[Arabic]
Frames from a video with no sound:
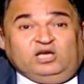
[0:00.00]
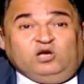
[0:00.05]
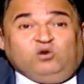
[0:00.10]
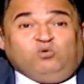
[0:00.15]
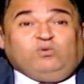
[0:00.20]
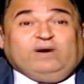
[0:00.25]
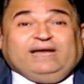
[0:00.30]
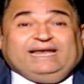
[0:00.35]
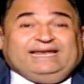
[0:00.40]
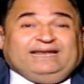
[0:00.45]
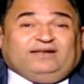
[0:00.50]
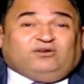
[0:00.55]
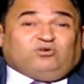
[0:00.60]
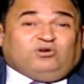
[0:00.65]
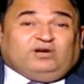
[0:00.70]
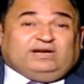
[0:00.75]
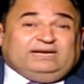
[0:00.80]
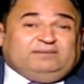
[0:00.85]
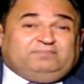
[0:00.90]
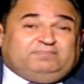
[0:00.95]
ولا
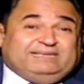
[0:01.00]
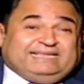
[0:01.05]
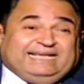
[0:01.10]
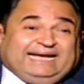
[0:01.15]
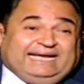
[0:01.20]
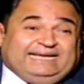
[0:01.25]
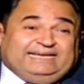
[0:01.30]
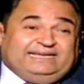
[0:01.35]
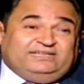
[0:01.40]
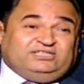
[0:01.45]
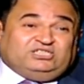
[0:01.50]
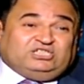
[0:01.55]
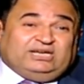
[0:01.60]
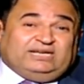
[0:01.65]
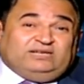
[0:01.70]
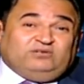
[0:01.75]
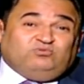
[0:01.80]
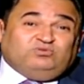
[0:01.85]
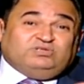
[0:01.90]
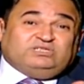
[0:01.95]
الراجل بتاع
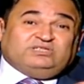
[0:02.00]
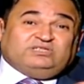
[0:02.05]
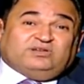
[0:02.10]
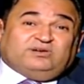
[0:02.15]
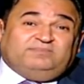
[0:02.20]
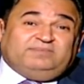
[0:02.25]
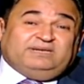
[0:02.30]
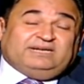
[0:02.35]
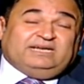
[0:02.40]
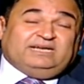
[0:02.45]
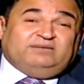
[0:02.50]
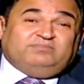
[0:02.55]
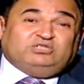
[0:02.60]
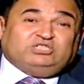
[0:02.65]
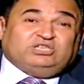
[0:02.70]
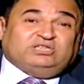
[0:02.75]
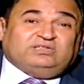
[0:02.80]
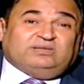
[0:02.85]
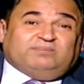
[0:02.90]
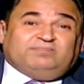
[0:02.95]
الايشاني والسيراميك اللي
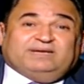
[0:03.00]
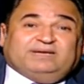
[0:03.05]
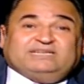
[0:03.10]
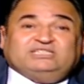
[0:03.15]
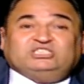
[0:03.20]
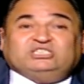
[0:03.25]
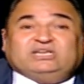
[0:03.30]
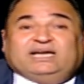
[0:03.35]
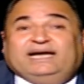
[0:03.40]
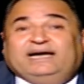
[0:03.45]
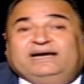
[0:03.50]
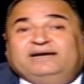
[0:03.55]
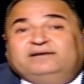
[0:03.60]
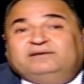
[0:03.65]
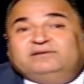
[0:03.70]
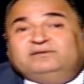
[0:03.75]
بيشطب لك الشقه